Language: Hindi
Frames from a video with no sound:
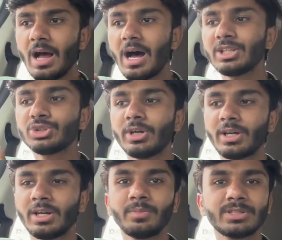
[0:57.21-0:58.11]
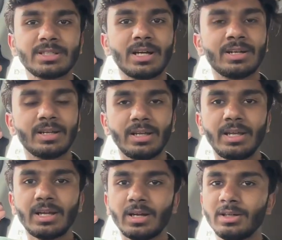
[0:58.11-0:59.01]
आज जो है ना हम इसका
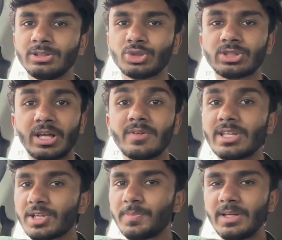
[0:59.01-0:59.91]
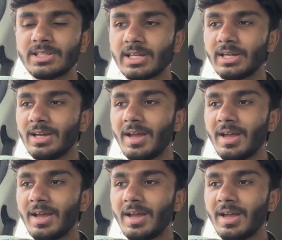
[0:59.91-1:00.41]
एक जो सर्विस एक्सपीरियंस है